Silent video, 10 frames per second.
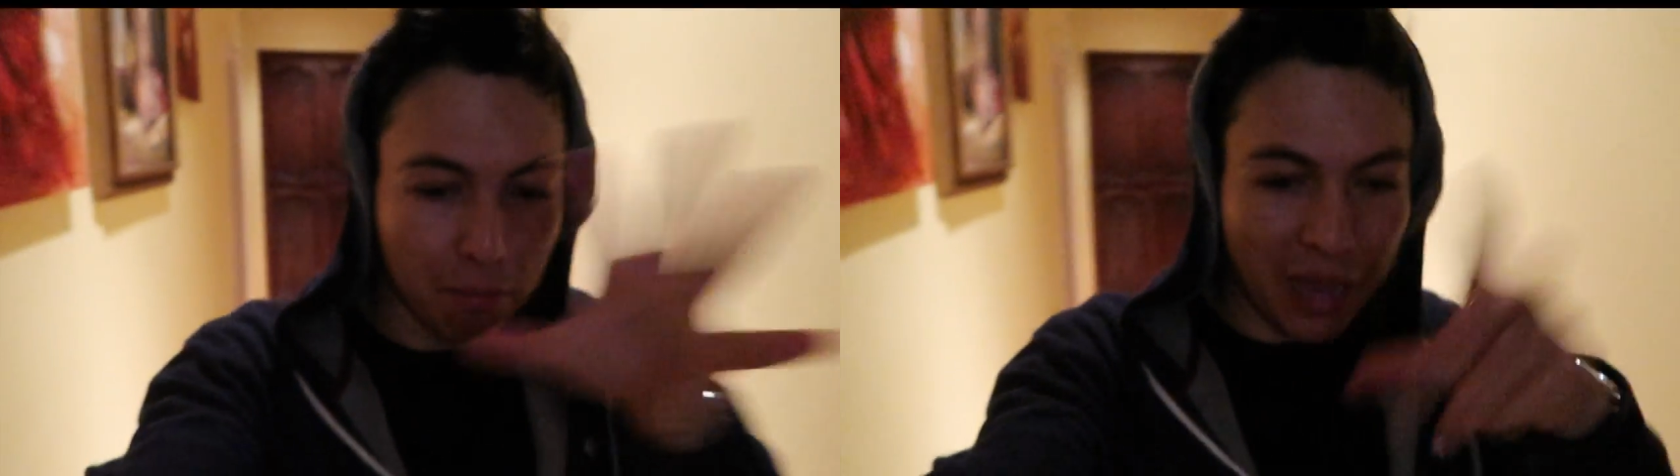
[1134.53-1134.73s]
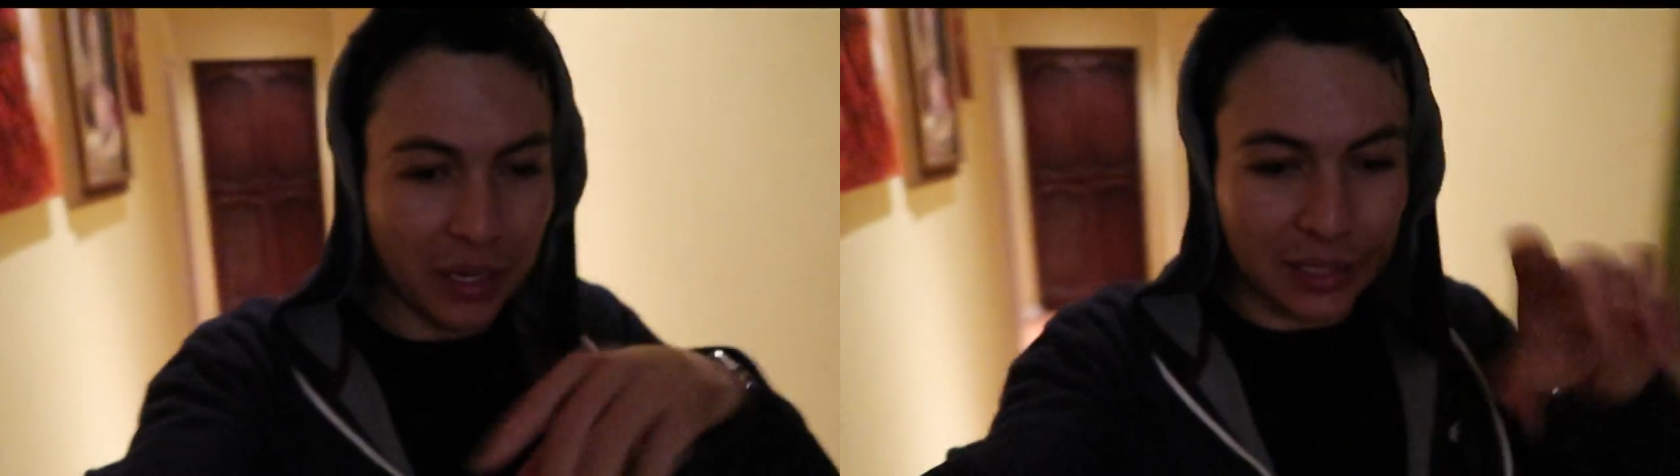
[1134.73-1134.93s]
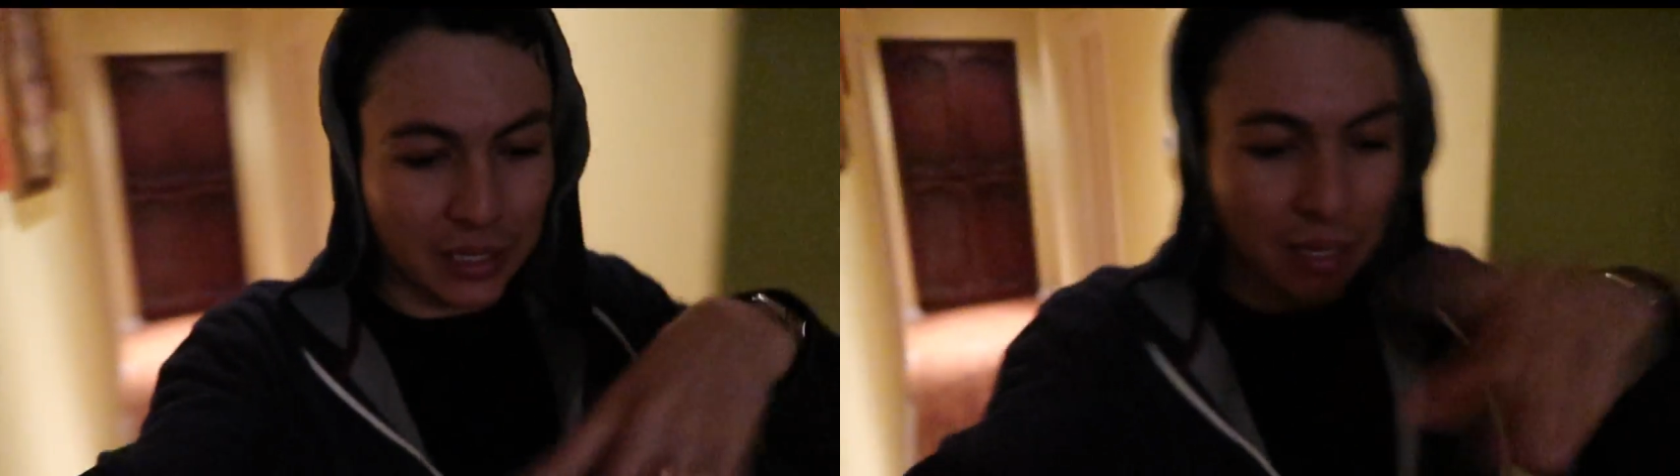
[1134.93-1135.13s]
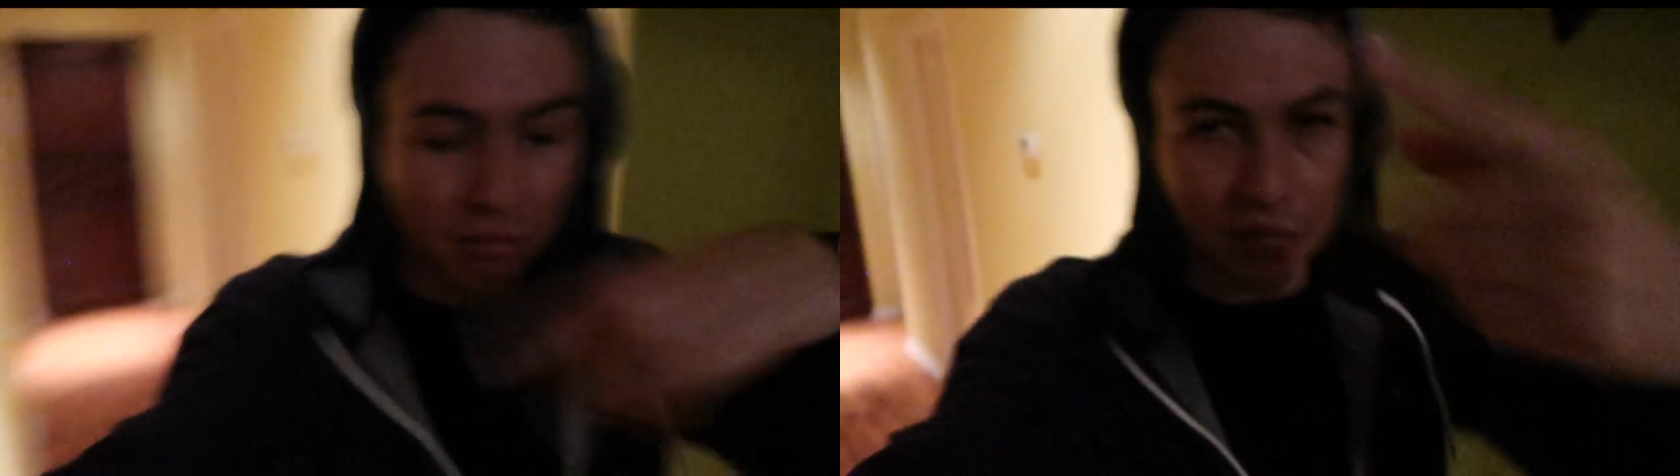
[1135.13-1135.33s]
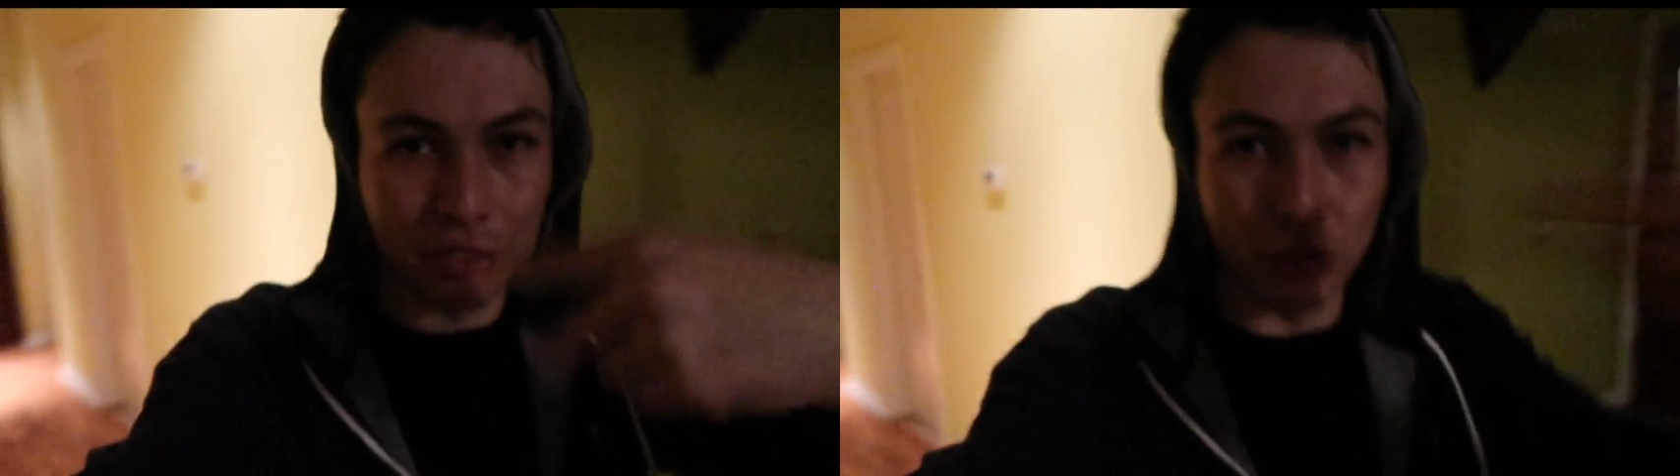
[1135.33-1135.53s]
madres que
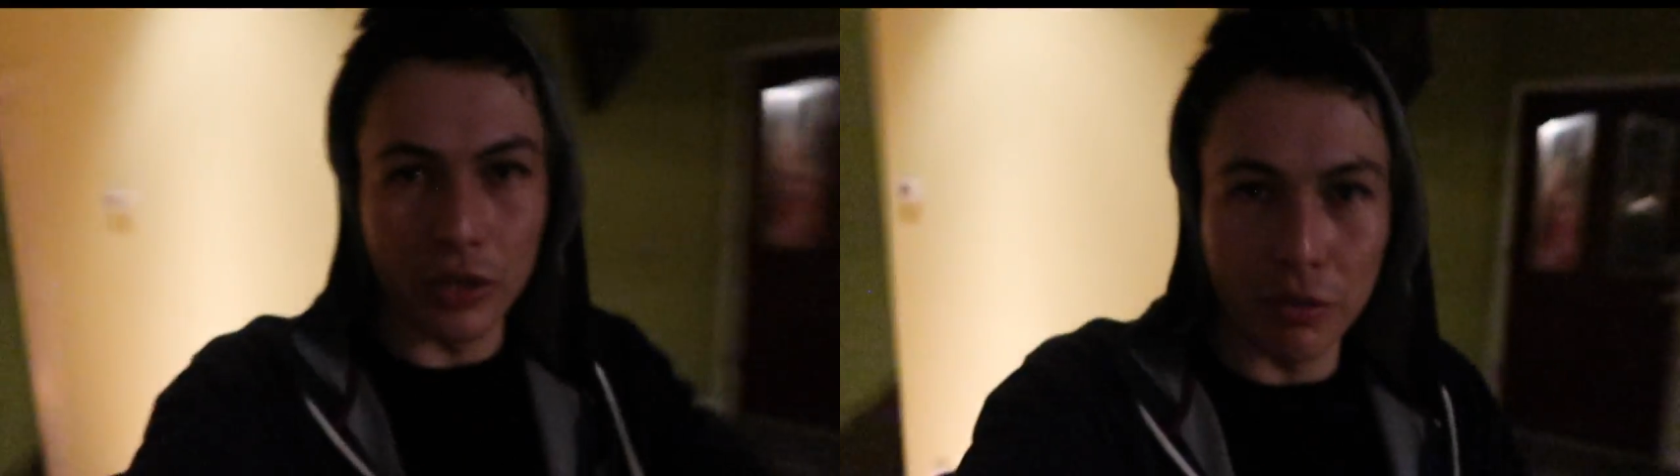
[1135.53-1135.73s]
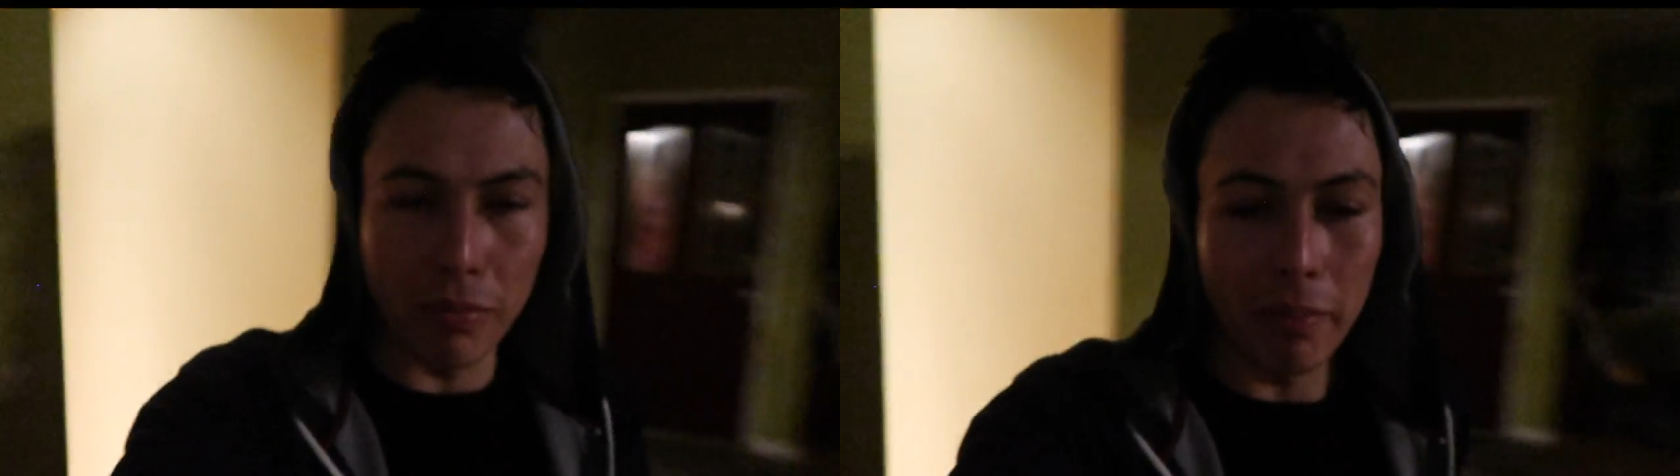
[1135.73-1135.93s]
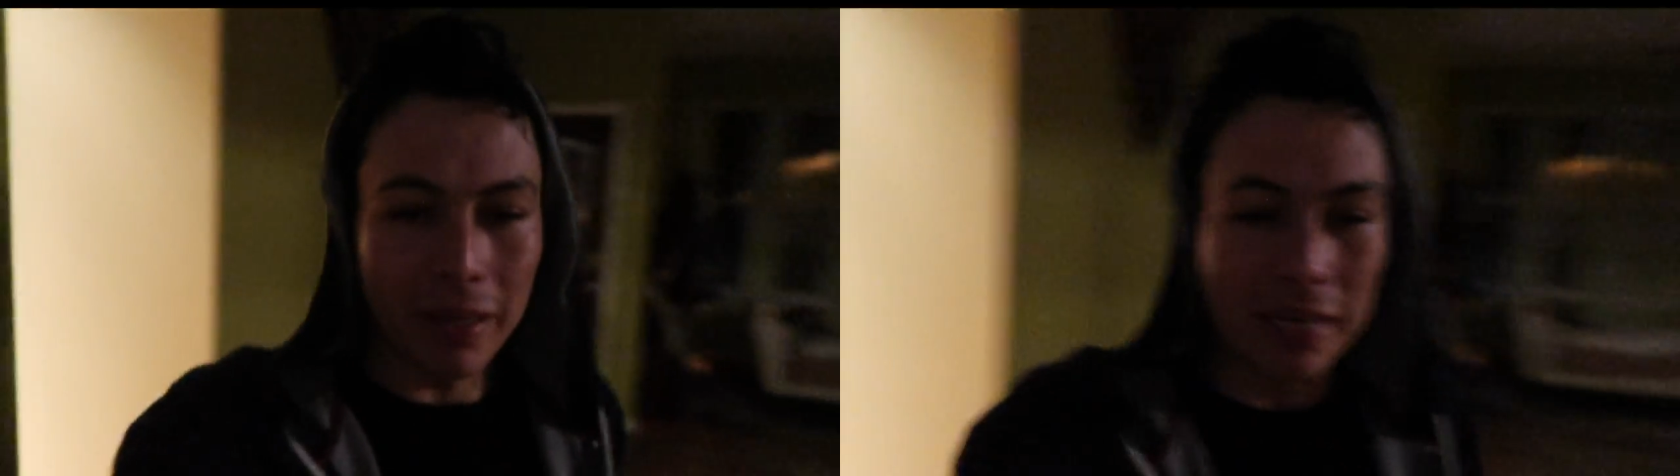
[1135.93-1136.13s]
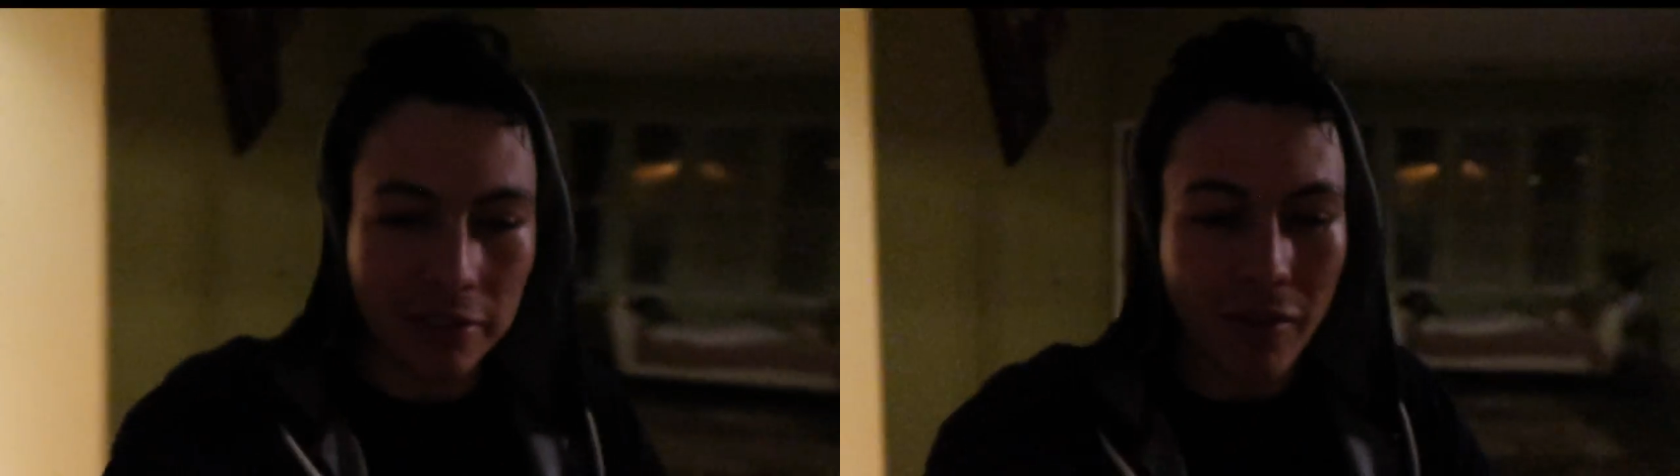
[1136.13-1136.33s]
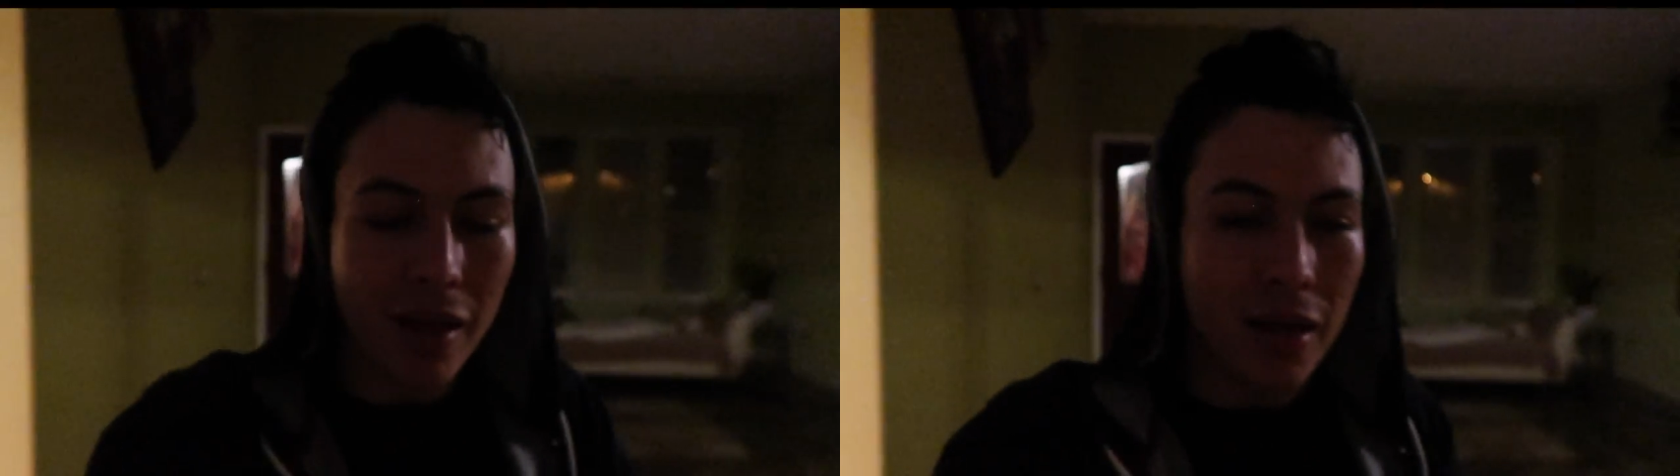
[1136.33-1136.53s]
destruyen papeles.